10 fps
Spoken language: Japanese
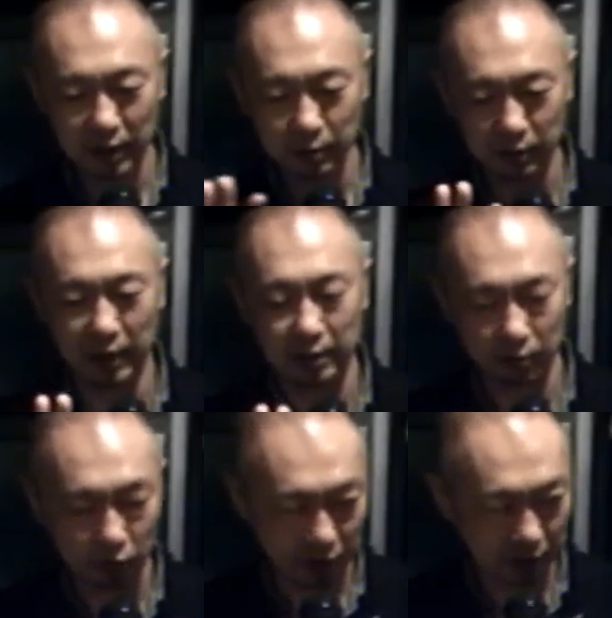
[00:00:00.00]
部
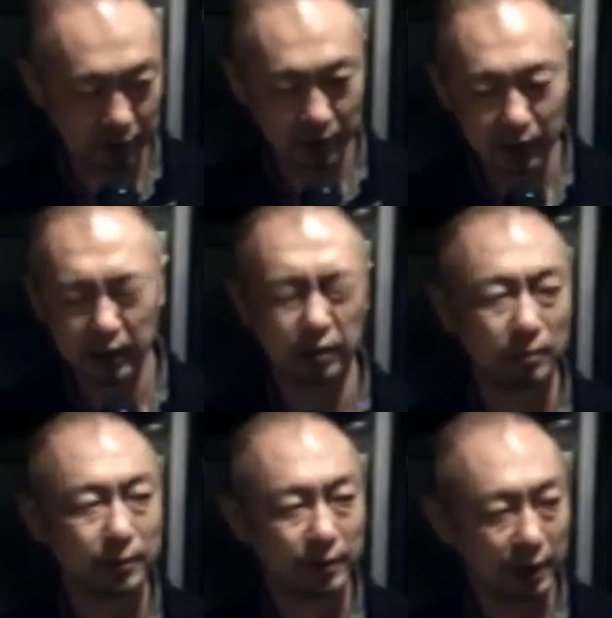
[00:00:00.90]
テクノチックになってたと思うん
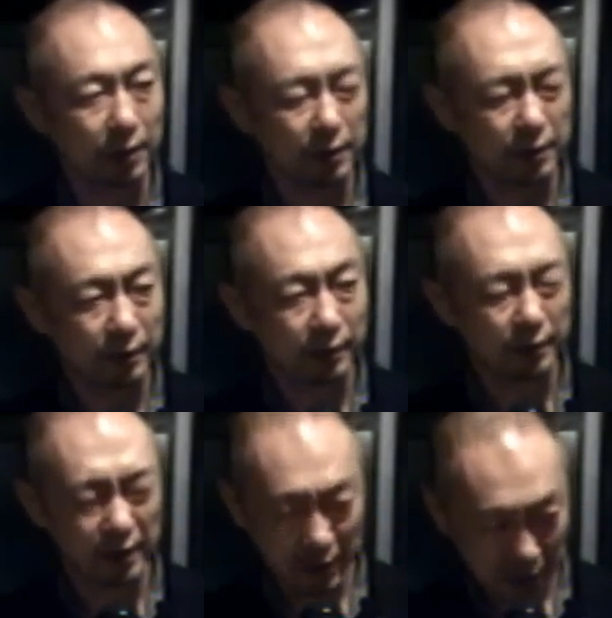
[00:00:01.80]
ですよね。なるほど
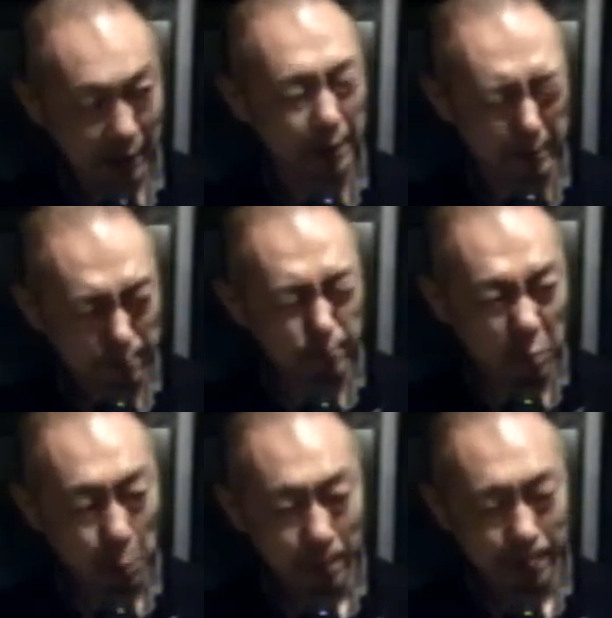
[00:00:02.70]
ね。
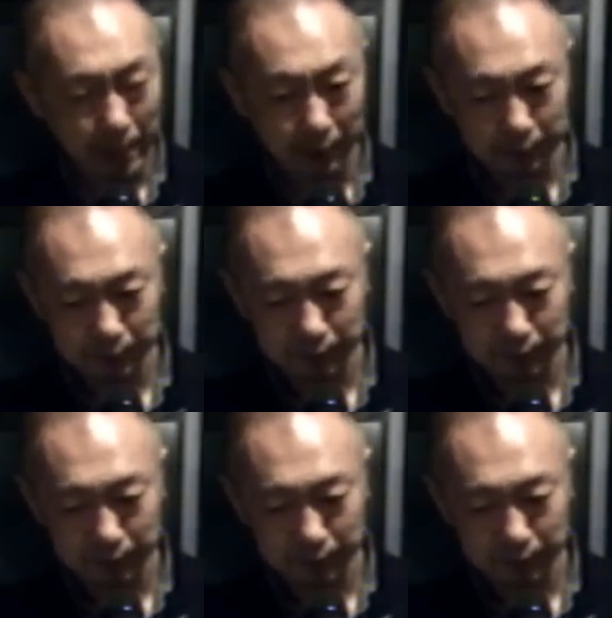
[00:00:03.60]
こ